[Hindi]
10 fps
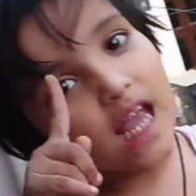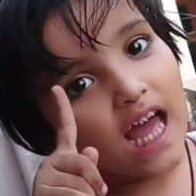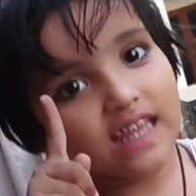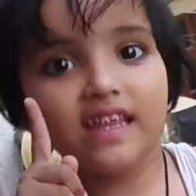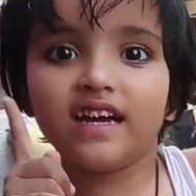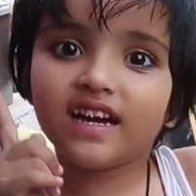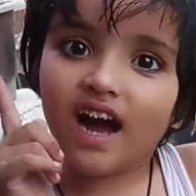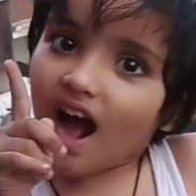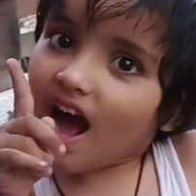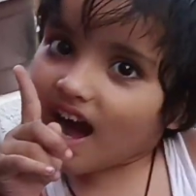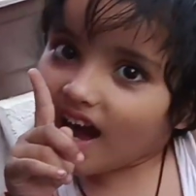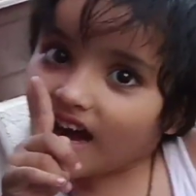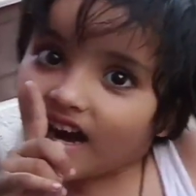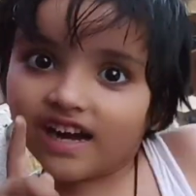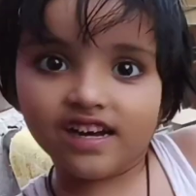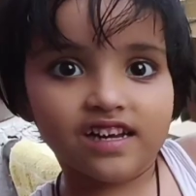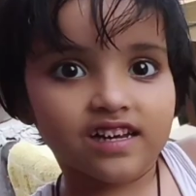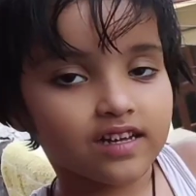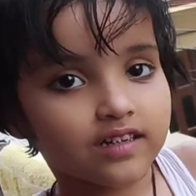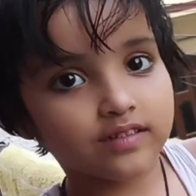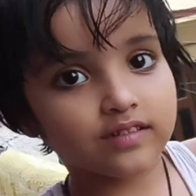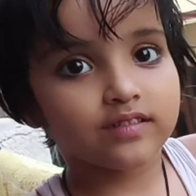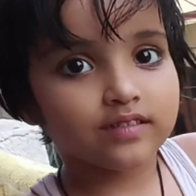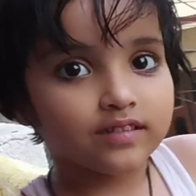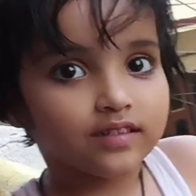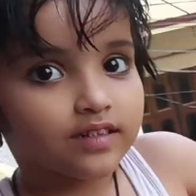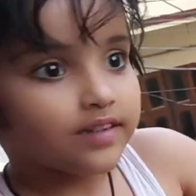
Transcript: के लिए सो गई और अभी उठा हूँ शाम